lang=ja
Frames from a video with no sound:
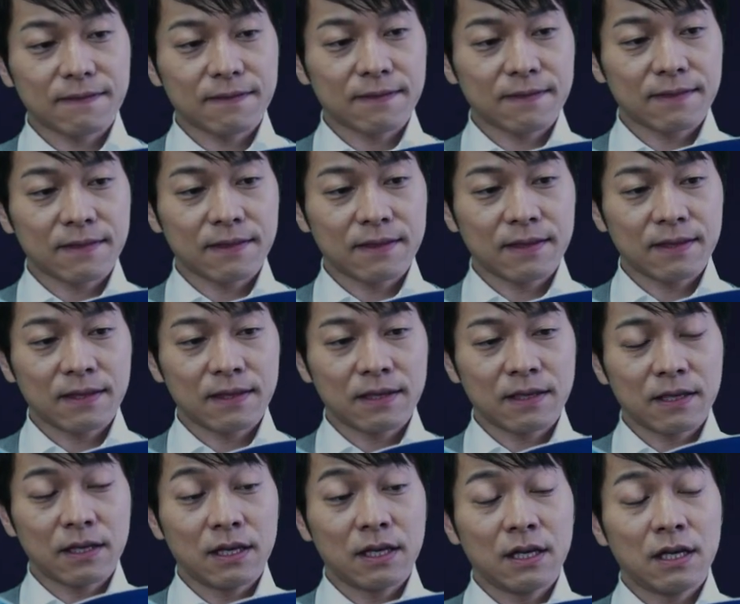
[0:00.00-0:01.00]

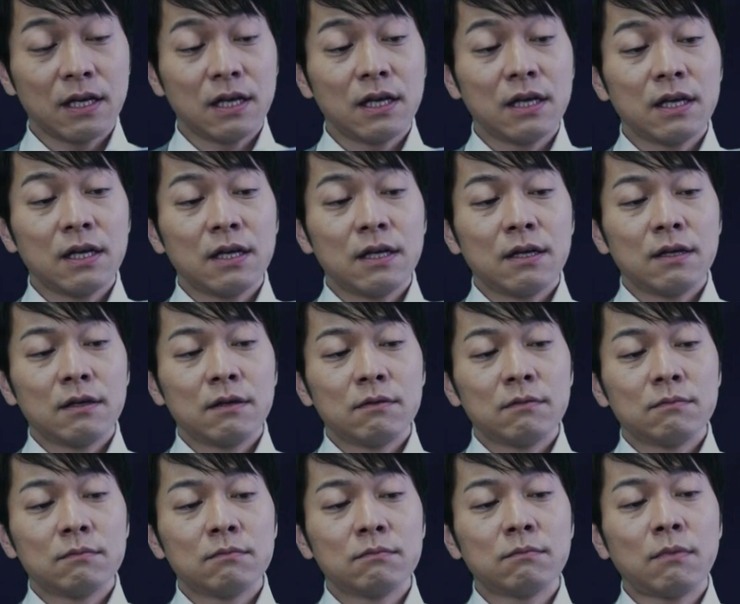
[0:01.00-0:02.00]

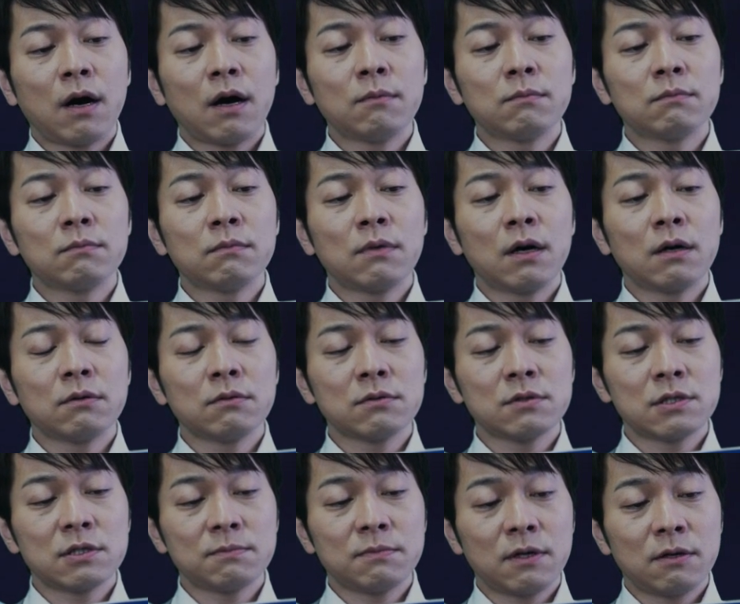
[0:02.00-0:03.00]
「まんま
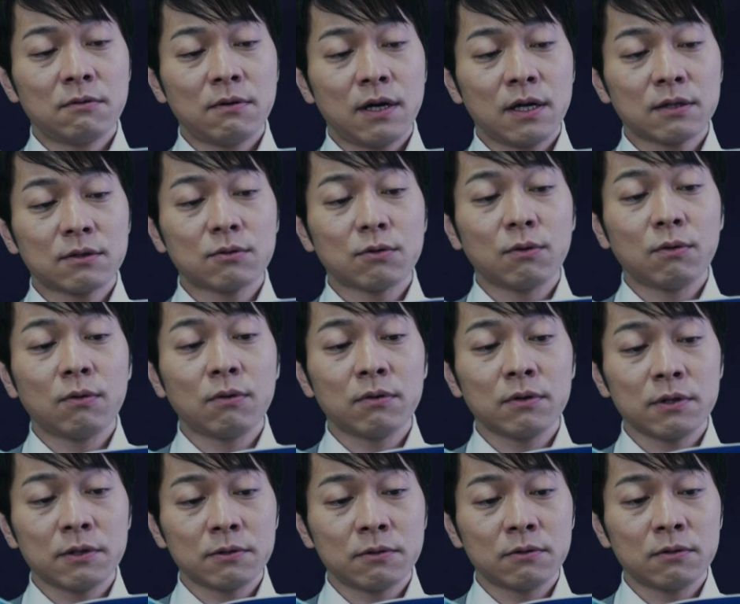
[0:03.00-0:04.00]
る島は
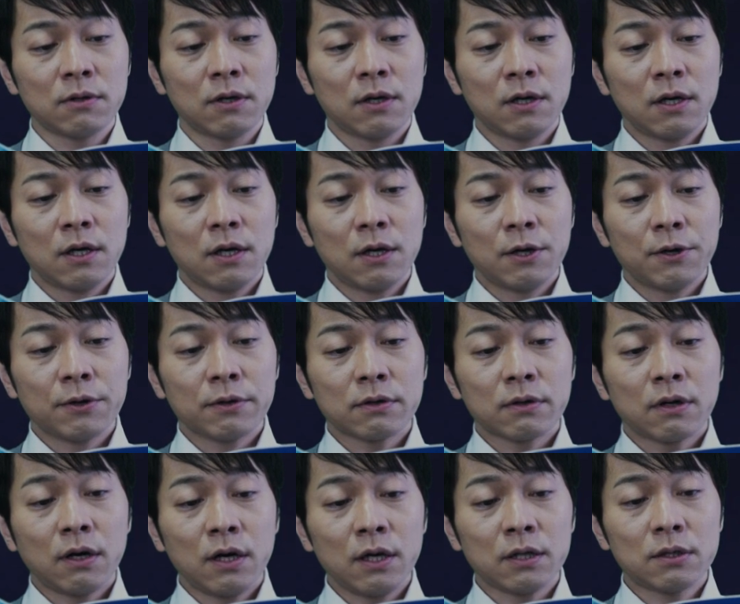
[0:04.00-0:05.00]
遠いよ
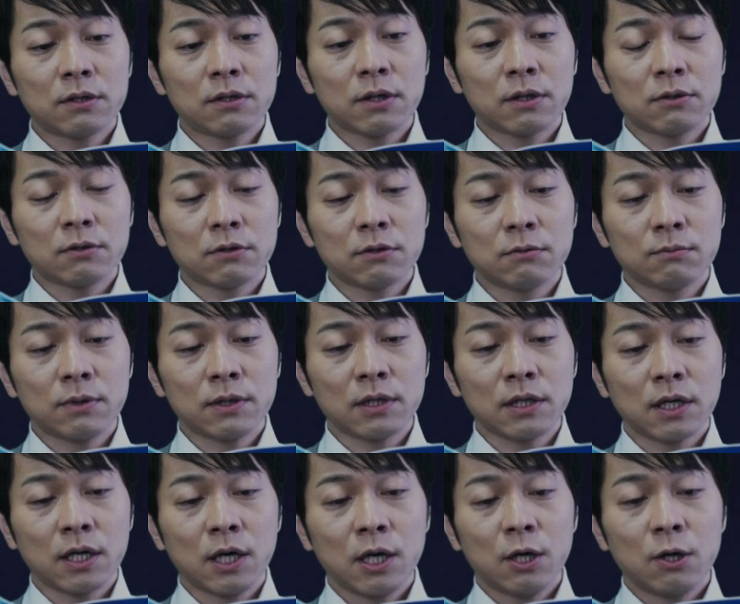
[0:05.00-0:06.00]
帰ってくるま
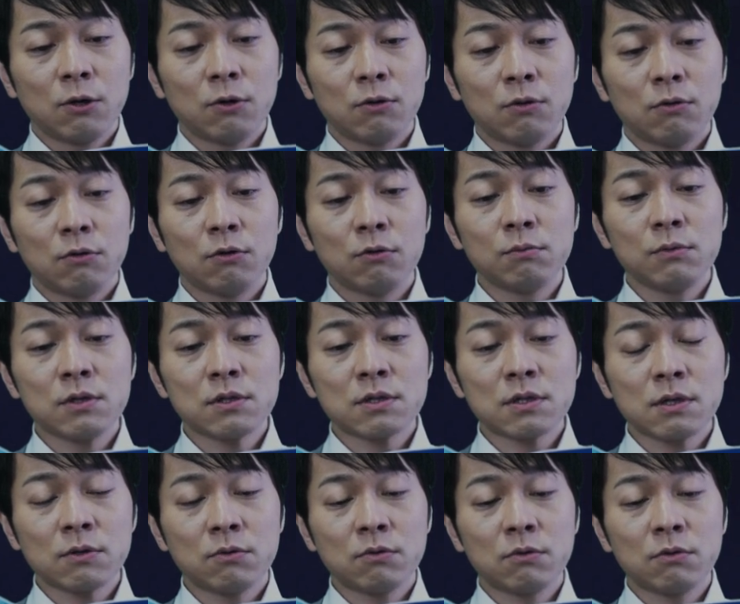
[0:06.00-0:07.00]
でお
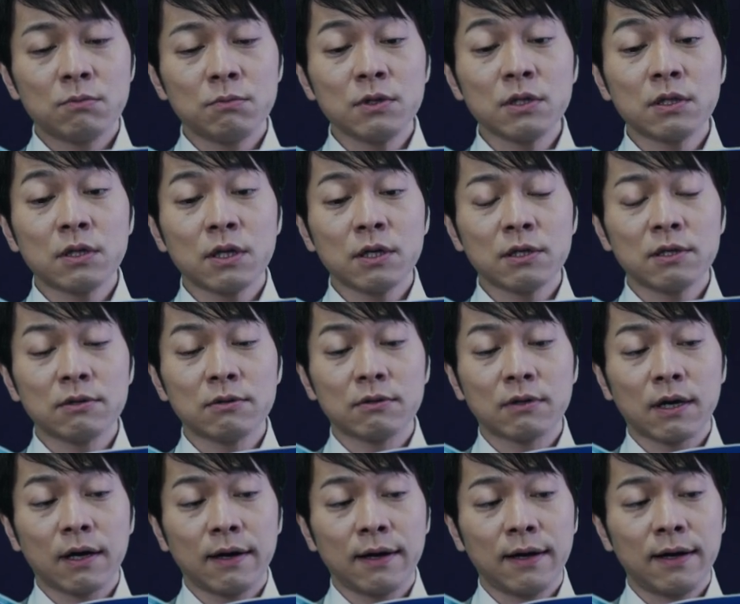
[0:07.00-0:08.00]
店を見ていよ
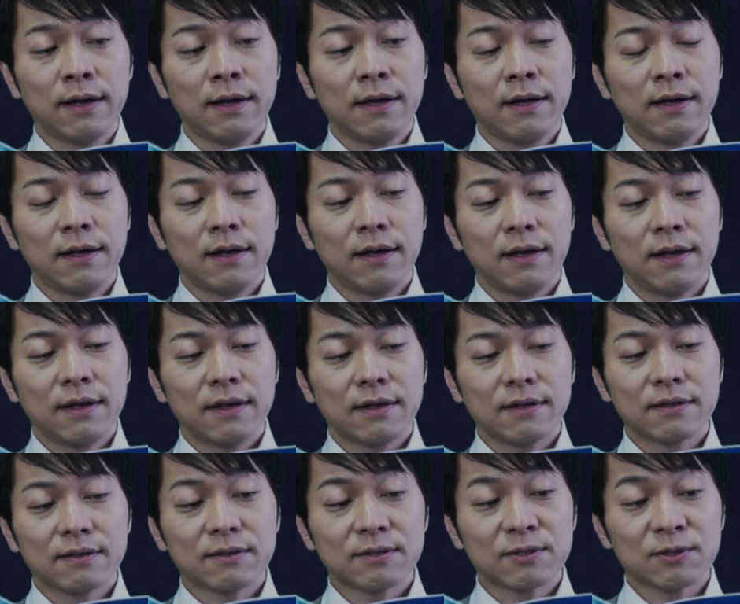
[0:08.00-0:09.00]
うか
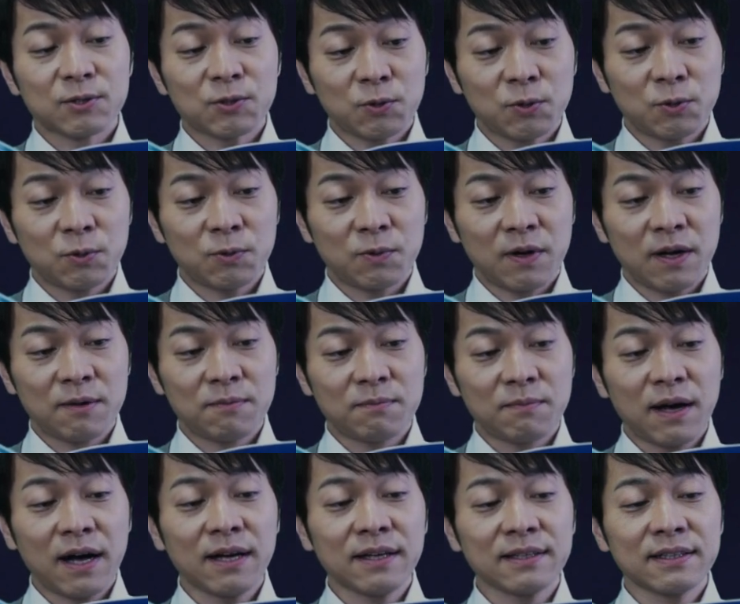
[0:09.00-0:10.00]
今日は
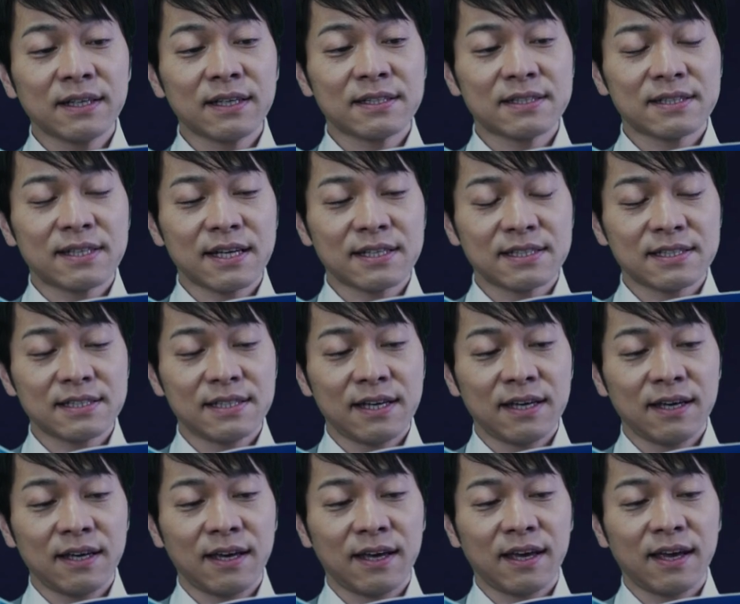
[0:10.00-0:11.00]
満月だし
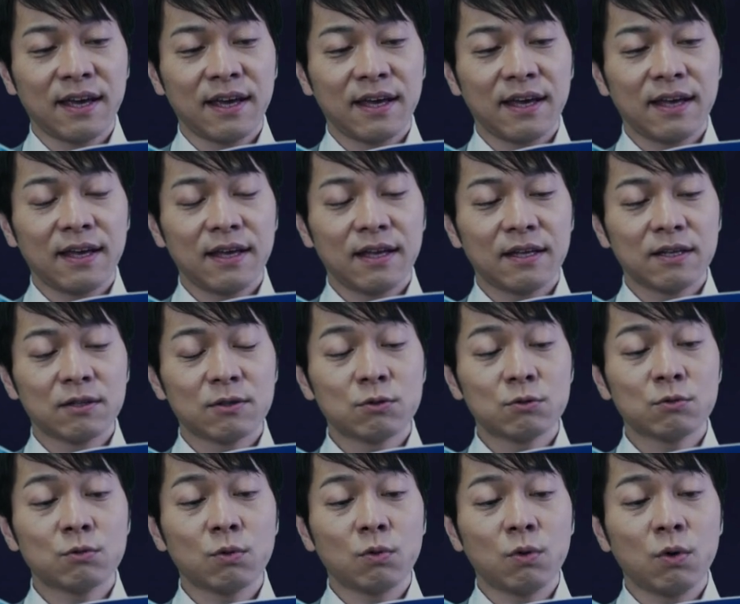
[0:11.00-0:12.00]

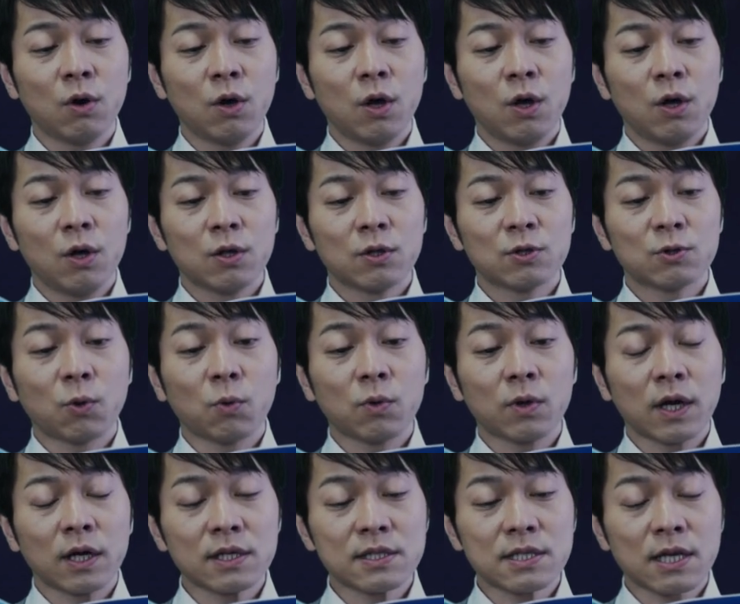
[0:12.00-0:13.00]
ね」とと
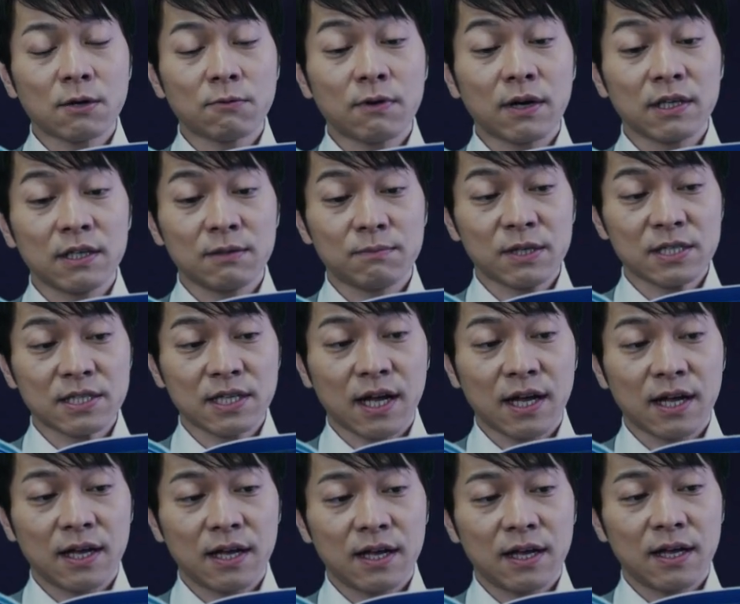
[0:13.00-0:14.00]
んがりさんは言いまし
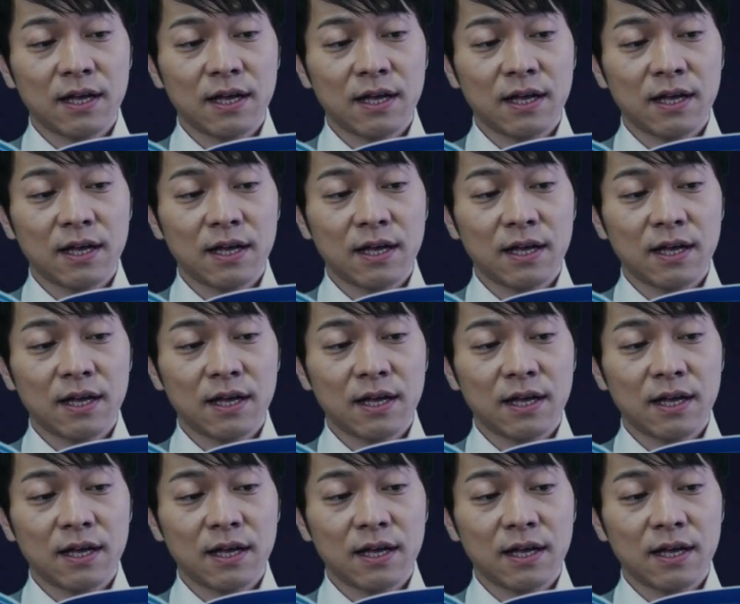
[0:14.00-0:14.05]
た